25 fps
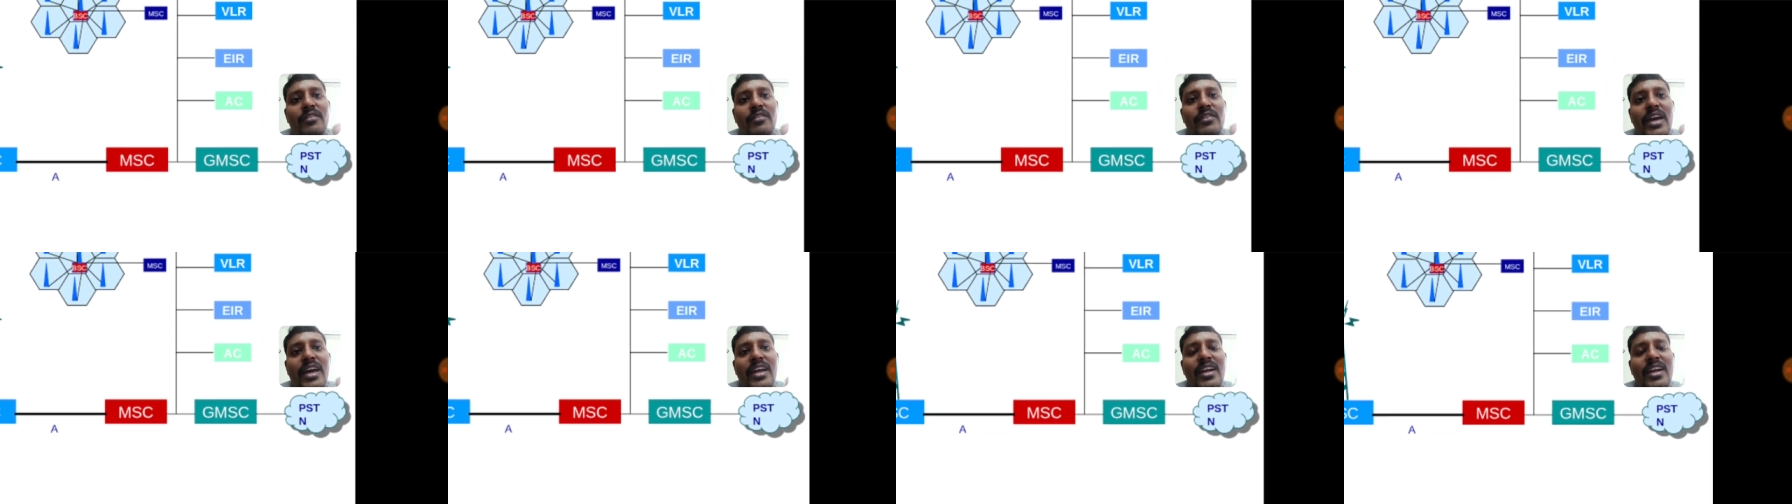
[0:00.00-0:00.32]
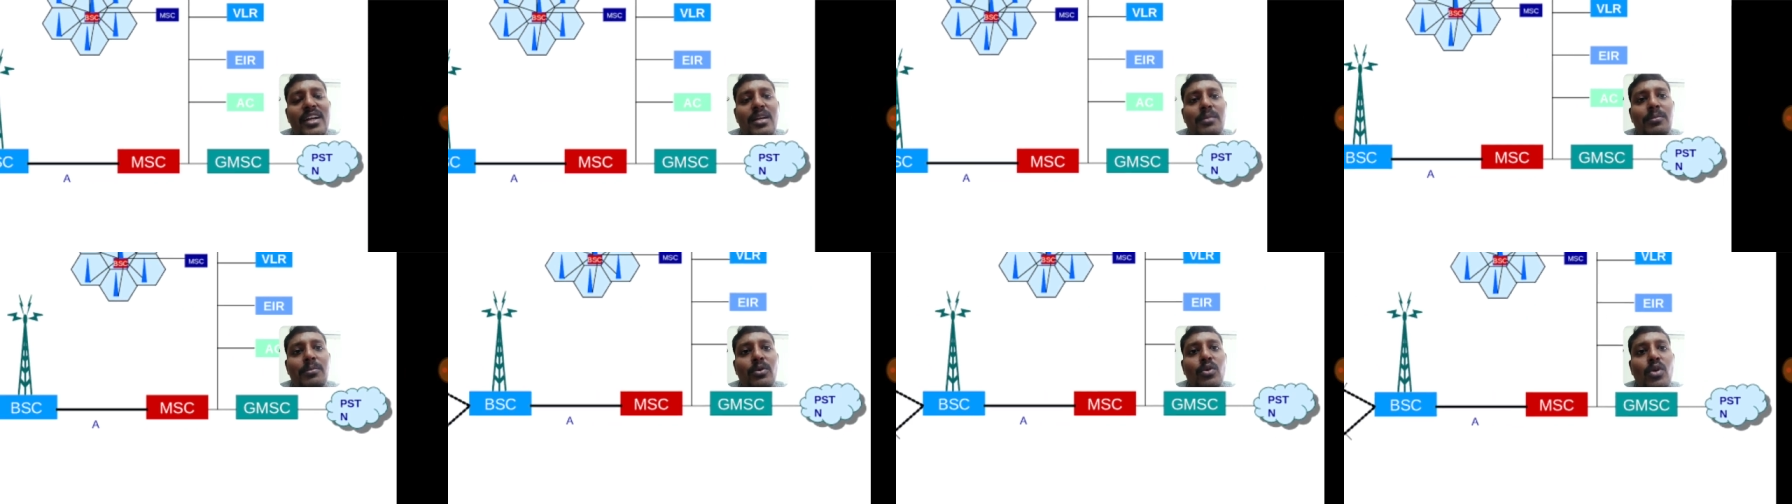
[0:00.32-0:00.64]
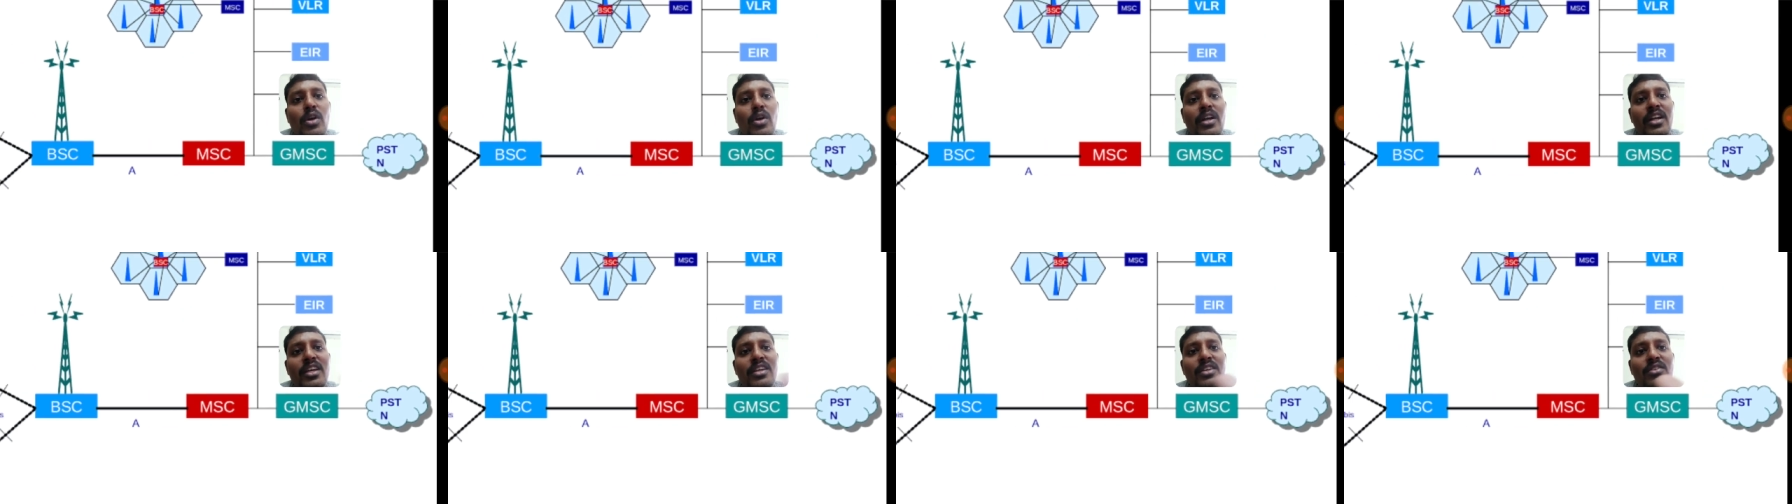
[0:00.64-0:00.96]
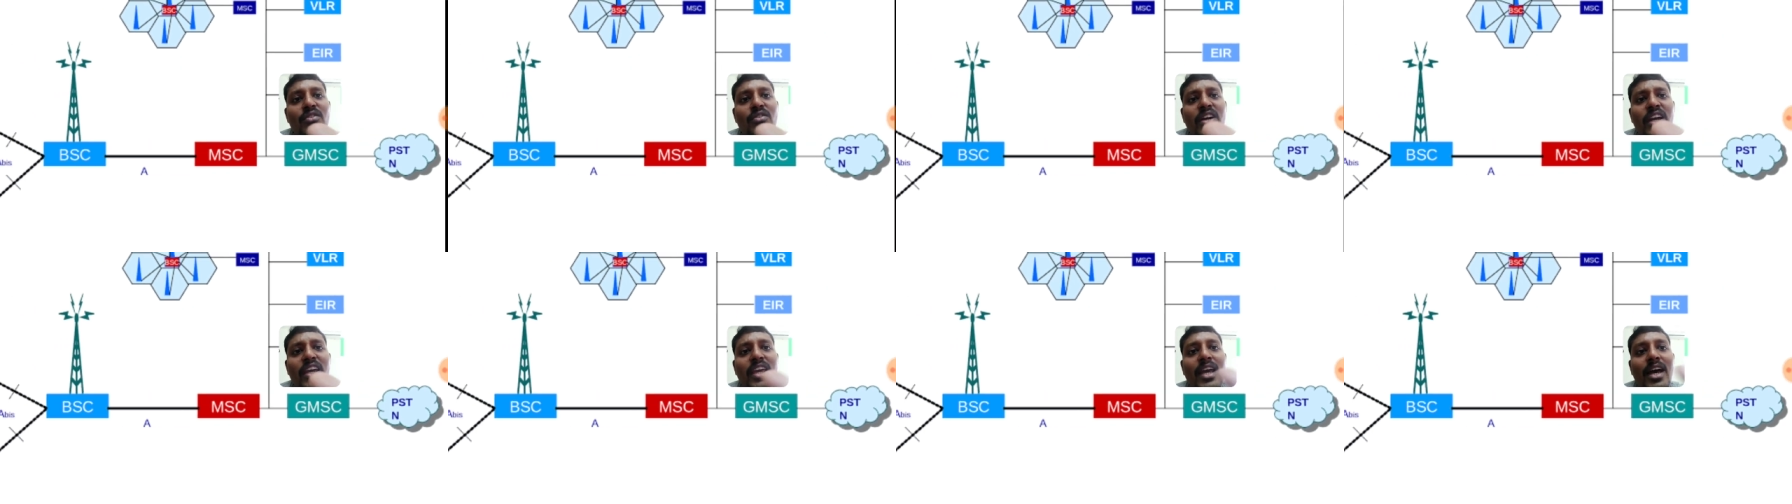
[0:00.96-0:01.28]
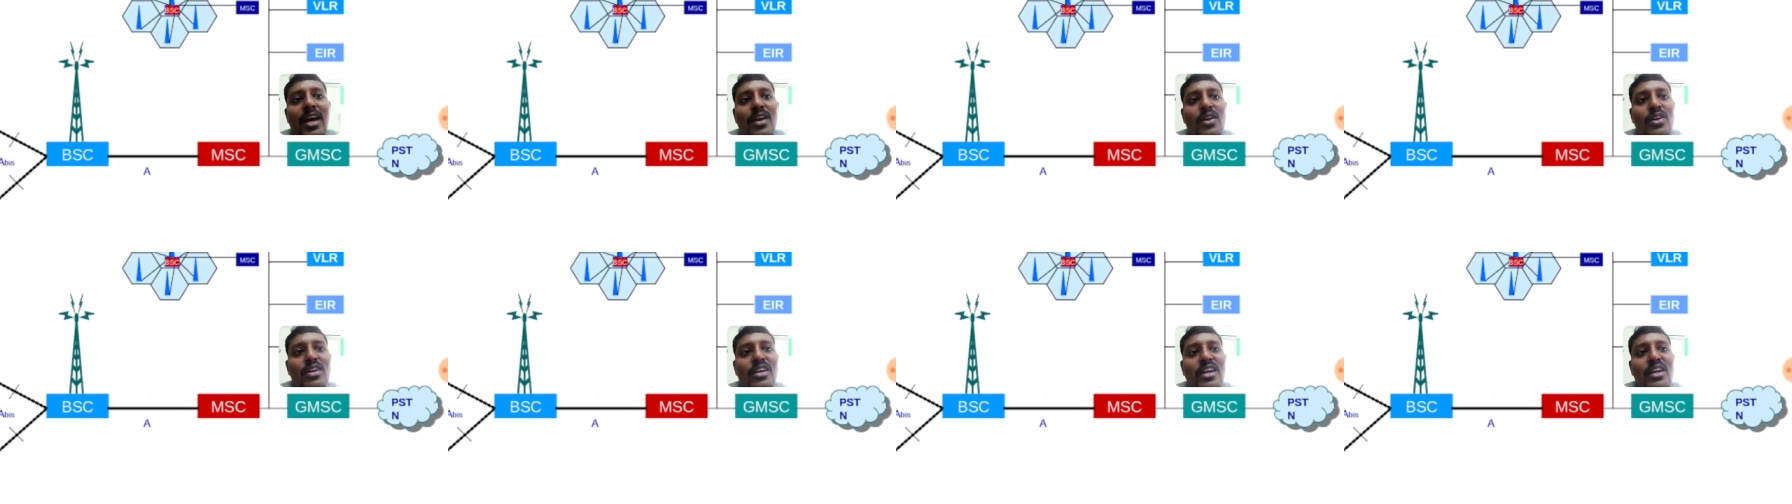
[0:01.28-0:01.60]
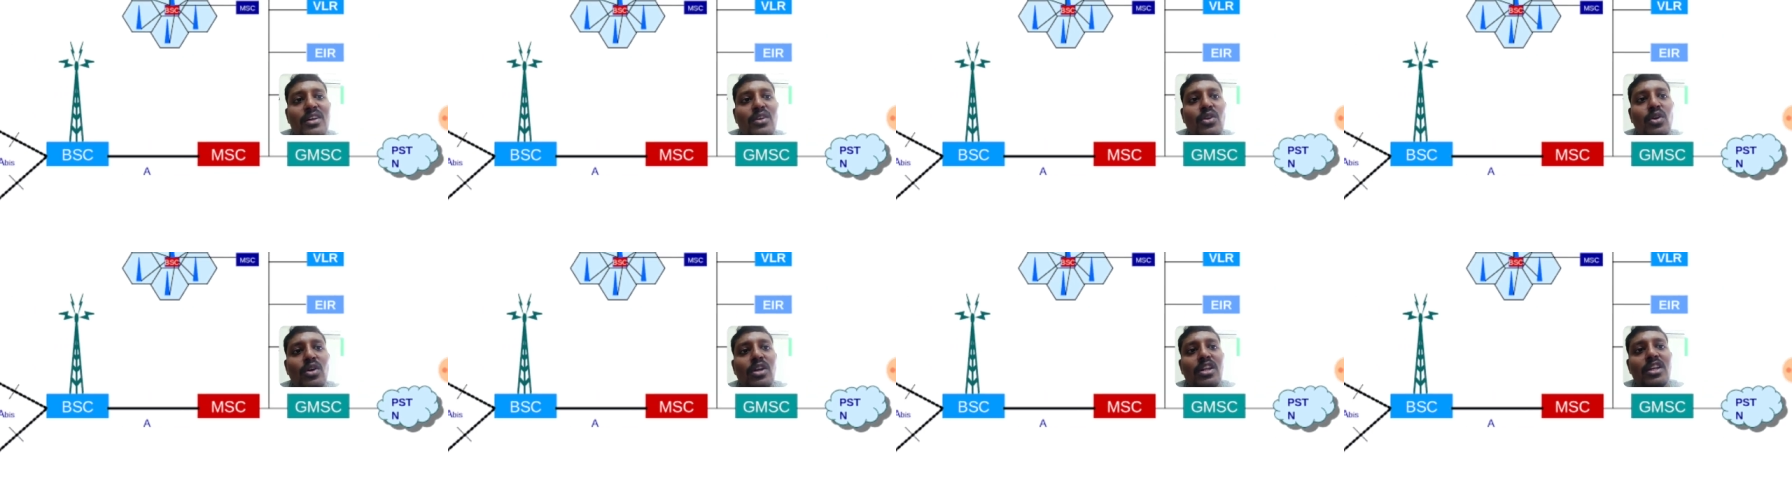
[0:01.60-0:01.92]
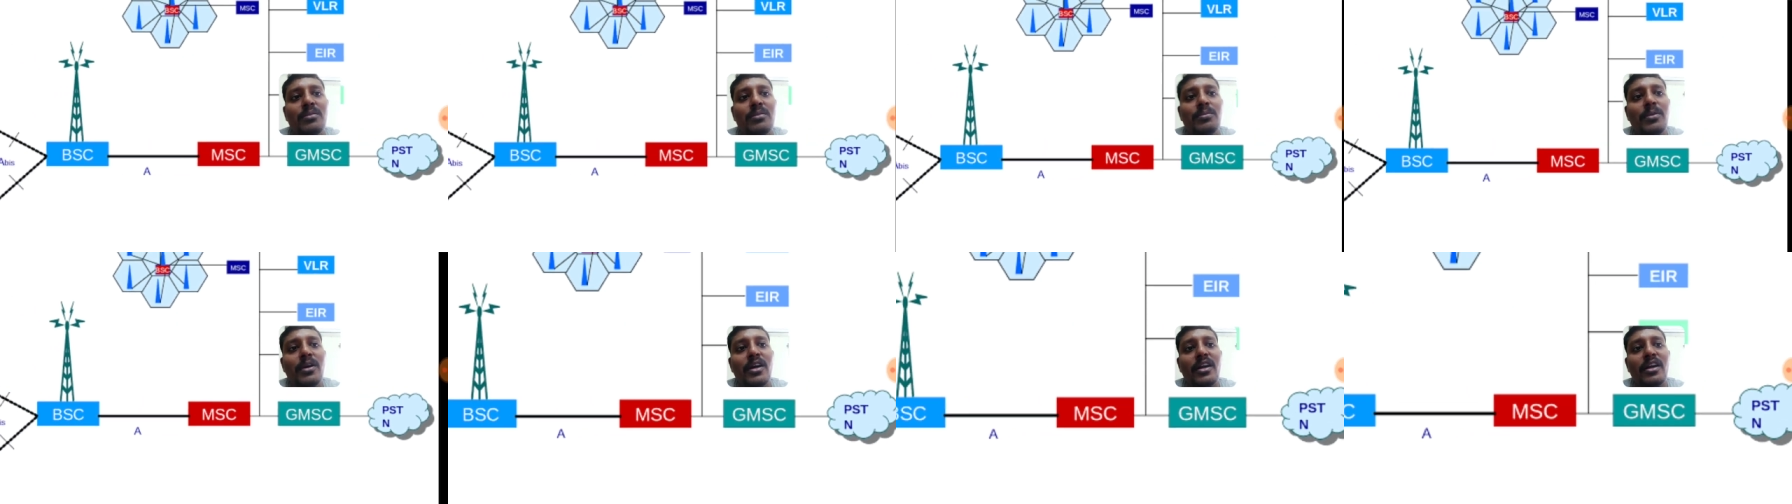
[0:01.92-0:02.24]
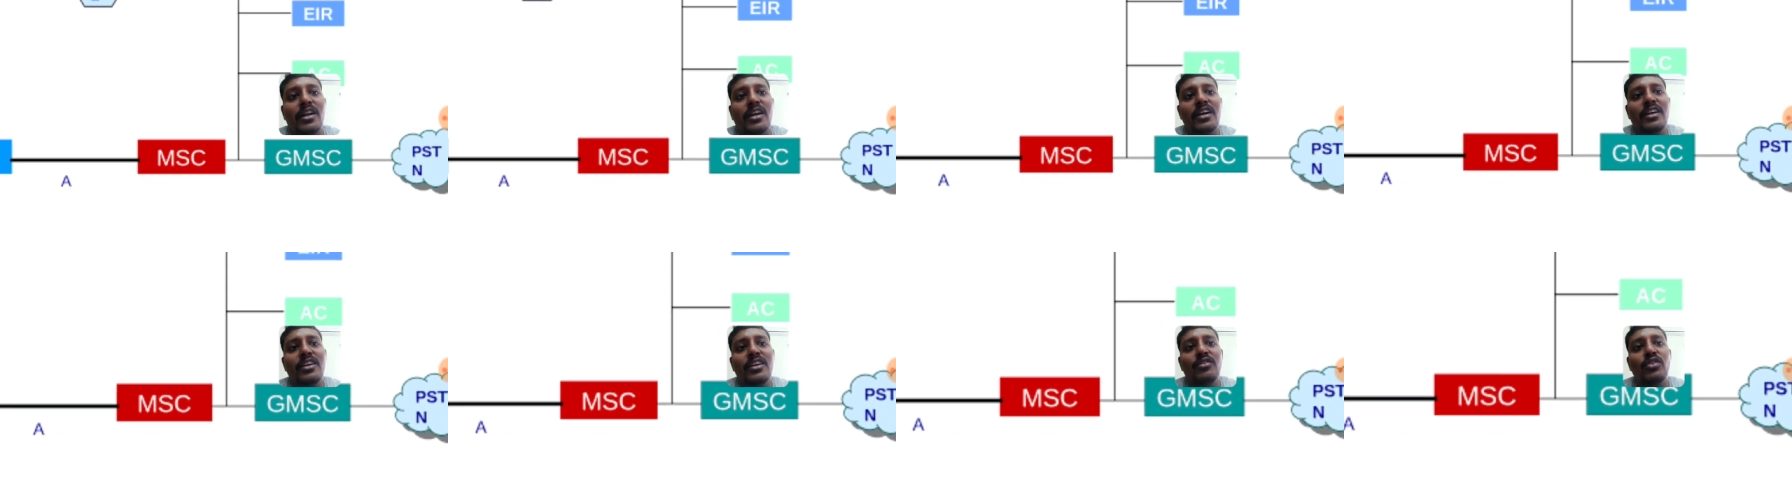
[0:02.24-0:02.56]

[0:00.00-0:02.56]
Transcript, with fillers: வேறு என்ன பண்ணுவாங்கன்னா இவங்க யாரோட கண்ட்ரோலில் இருப்பாங்கன்னா